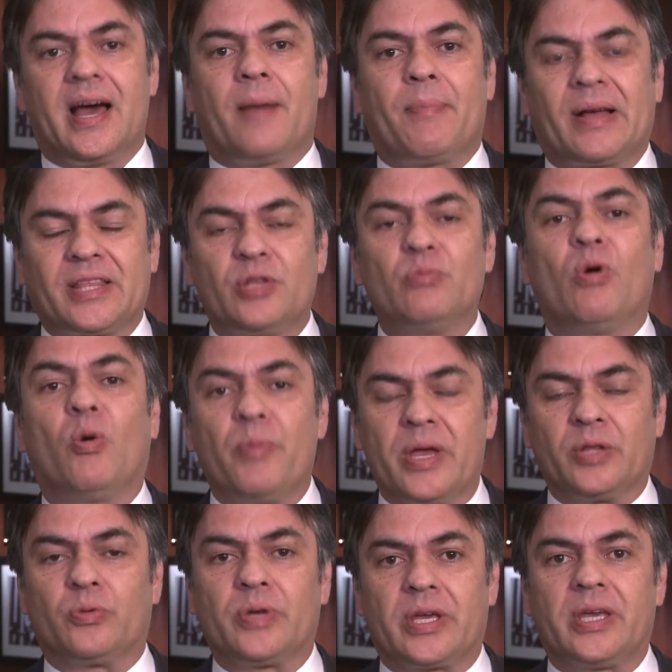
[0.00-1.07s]
A partir do
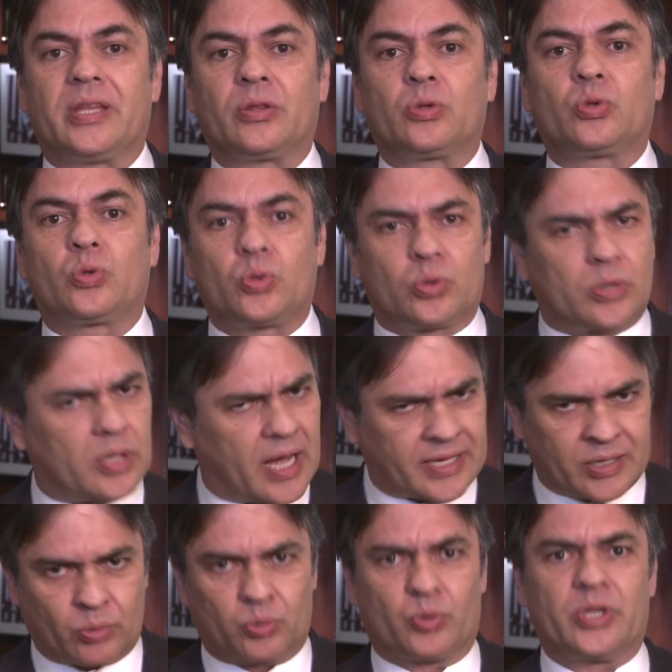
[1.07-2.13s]
momento em que
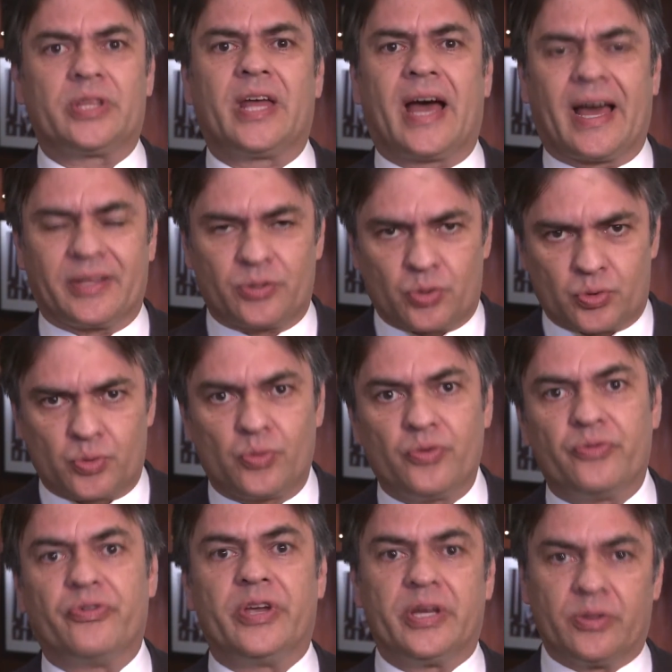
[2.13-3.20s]
as autoridades, os
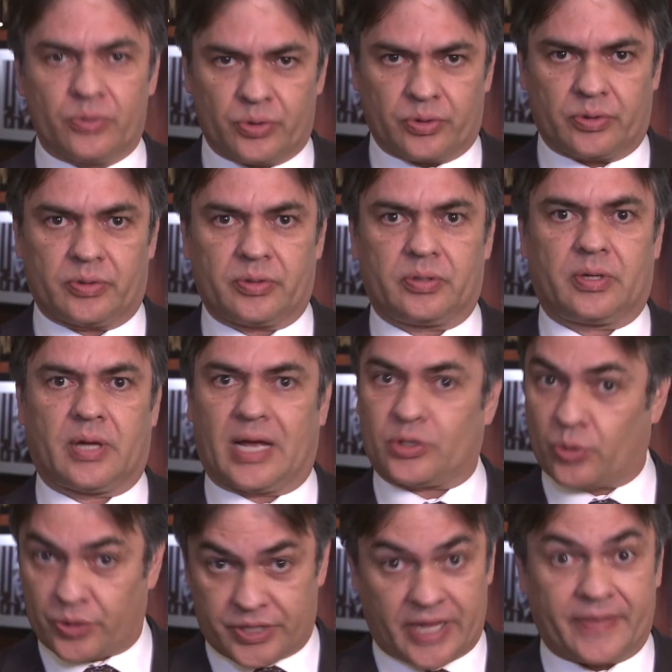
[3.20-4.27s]
governos, a
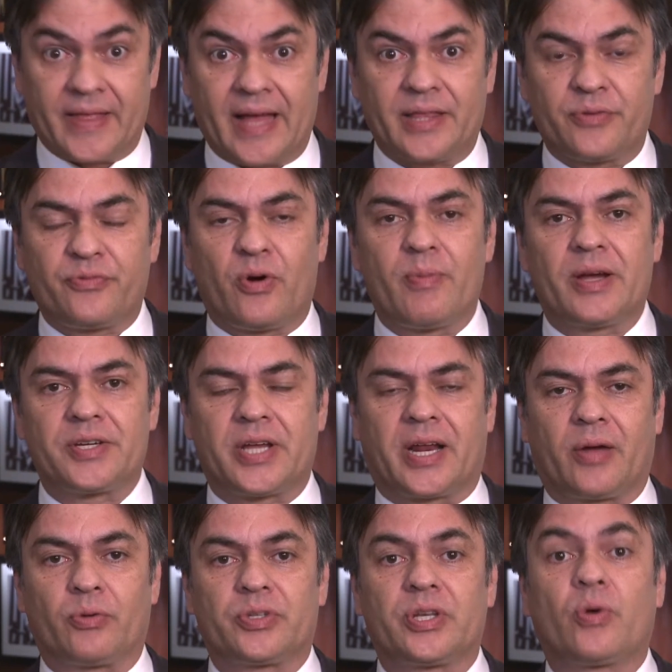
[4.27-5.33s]
sociedade de forma
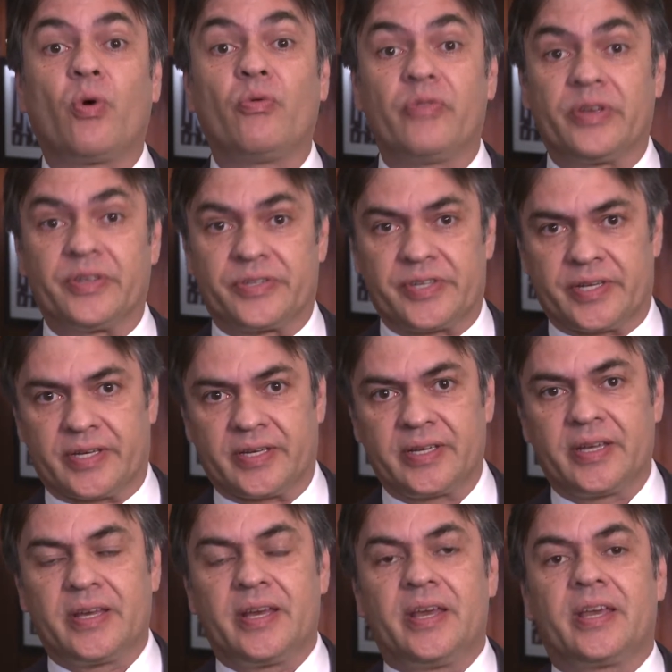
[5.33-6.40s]
geral se convencer
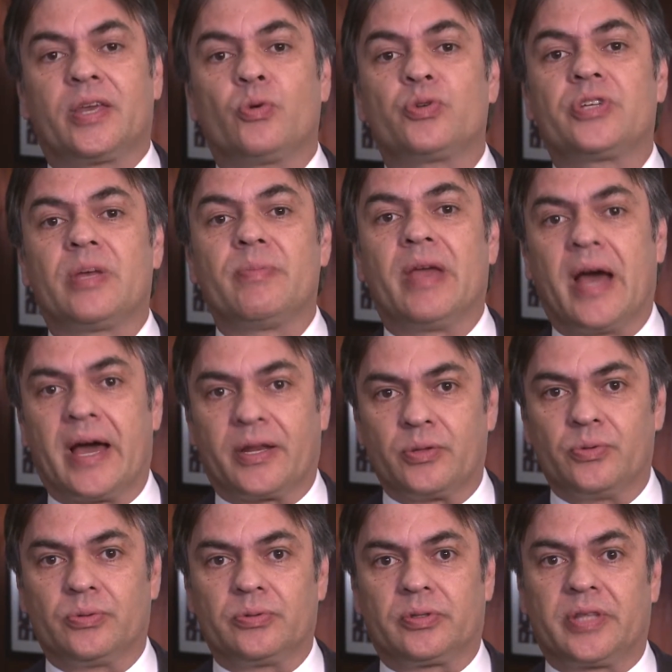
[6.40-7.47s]
que o
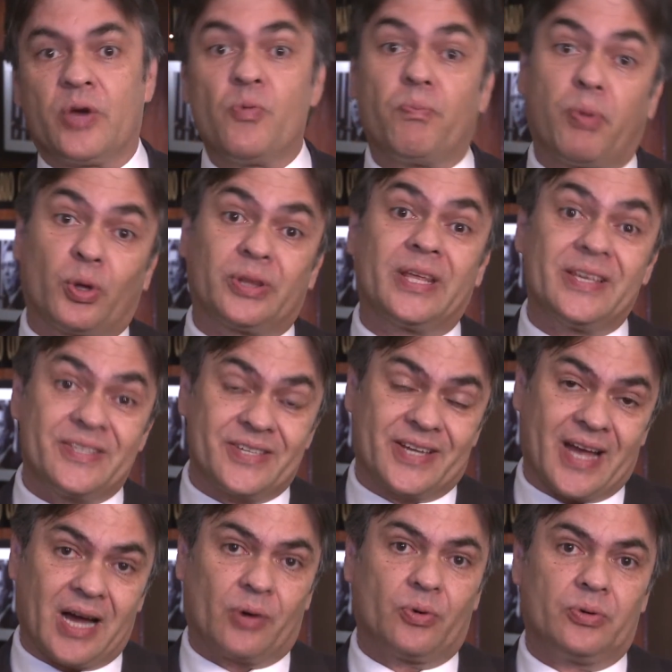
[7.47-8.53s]
semiárido tem um
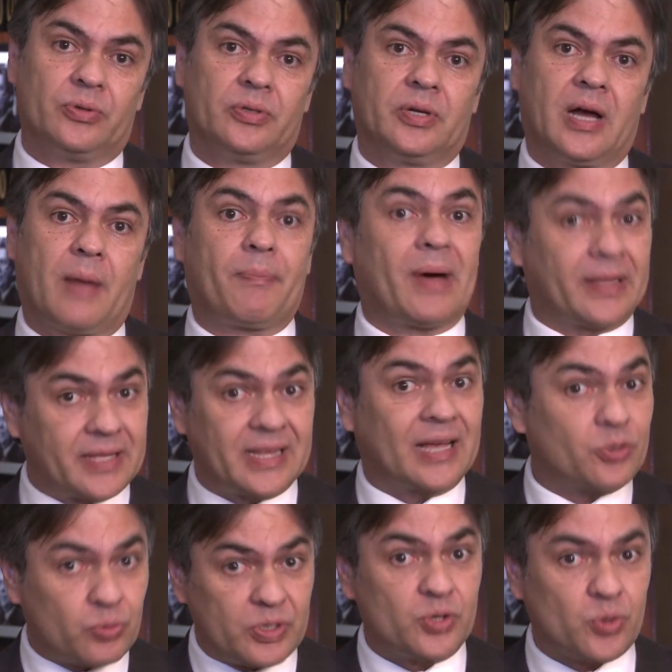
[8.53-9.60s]
potencial a partir da
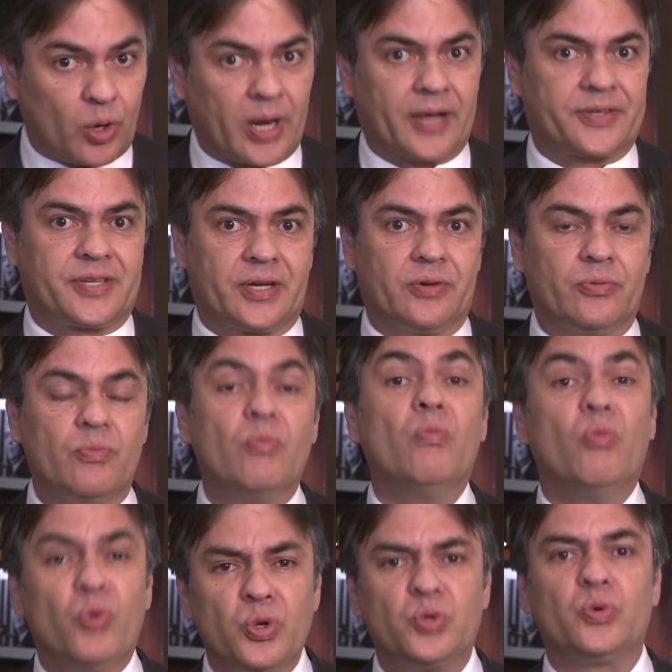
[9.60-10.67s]
sua insolação
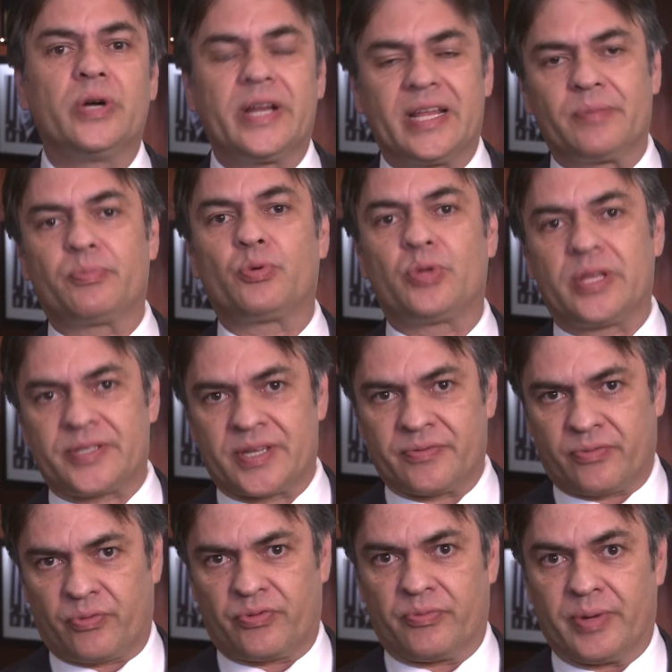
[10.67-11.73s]
muito grande para o
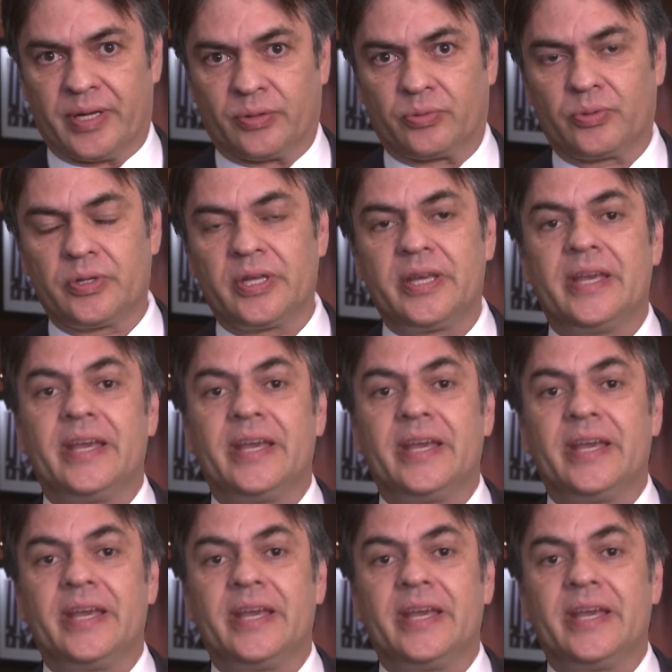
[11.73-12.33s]
desenvolvimento,